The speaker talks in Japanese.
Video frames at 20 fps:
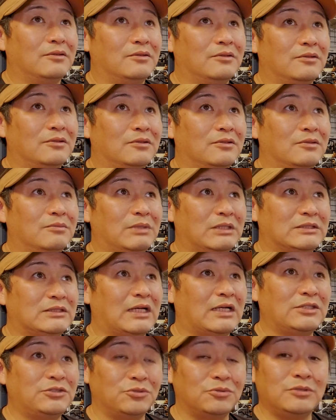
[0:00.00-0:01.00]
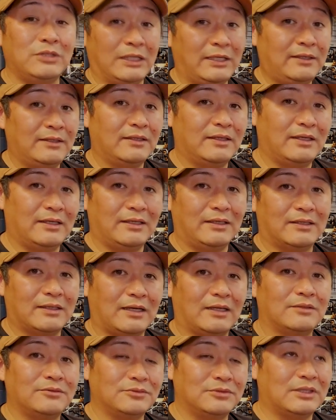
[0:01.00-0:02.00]
ん、まあ、最初ね、えー、
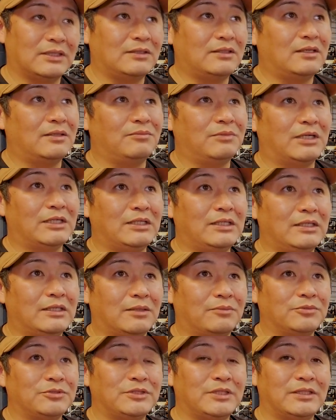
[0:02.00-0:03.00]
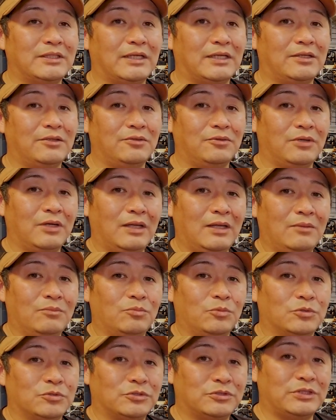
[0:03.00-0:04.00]
買うんだったら、まあ、いいかもしれないけど、
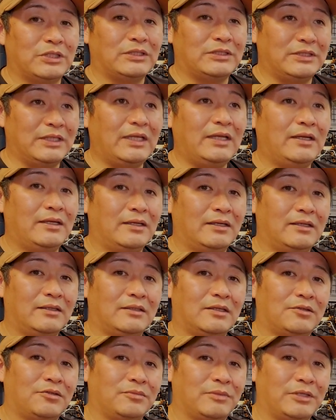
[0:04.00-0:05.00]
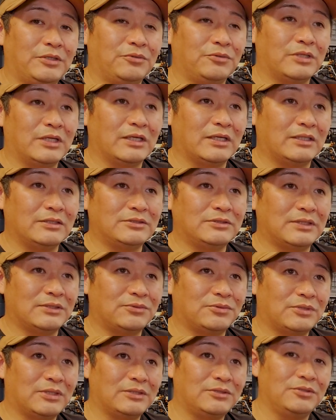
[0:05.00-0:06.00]
もうすでにね、えー、例えば 4K 画質で
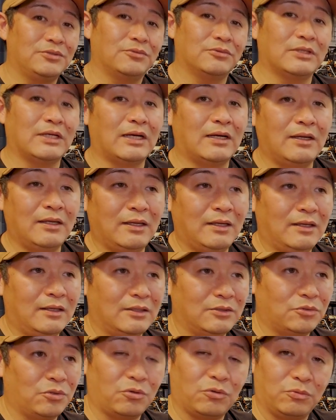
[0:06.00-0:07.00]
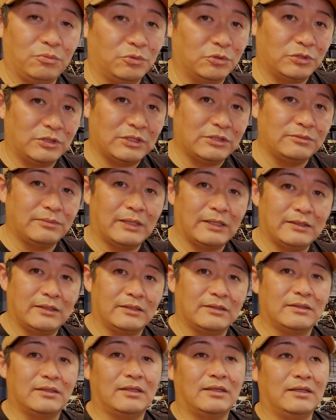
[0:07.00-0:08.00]
撮れるようなドローン持ってる場合
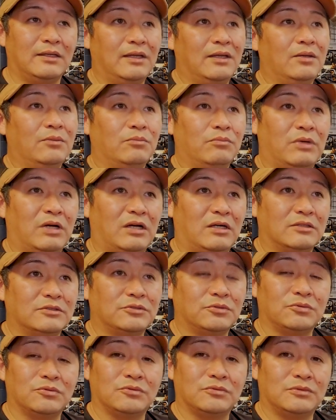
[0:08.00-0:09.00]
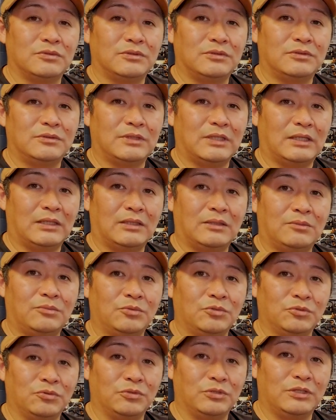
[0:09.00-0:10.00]
だったら、まあそんな
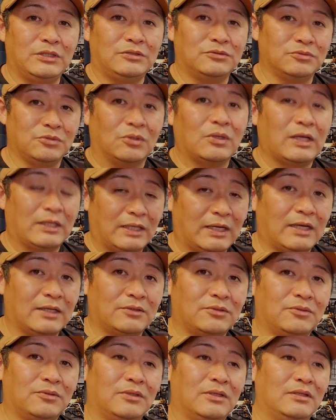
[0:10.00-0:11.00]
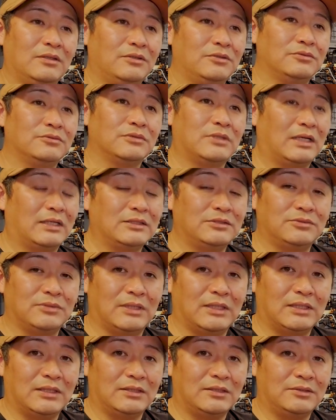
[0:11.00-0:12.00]
ものいるのかなという感じ
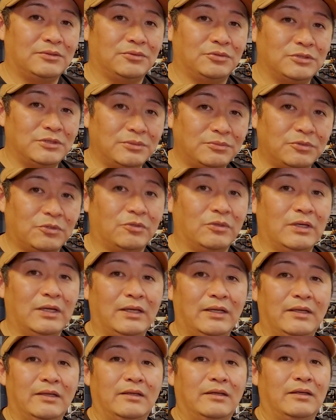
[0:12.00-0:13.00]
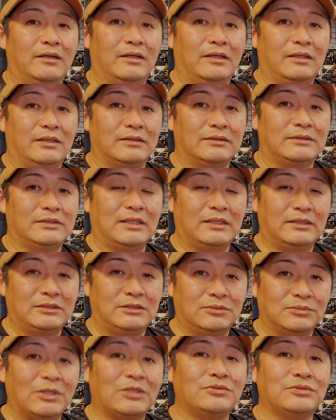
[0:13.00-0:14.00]
はどうしても、えー、して
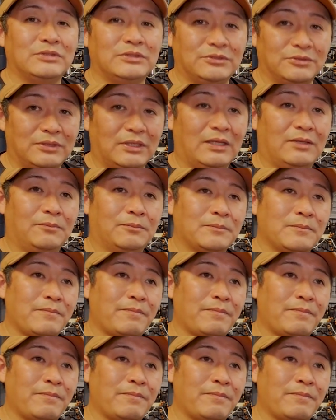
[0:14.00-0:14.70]
しまうんですよね。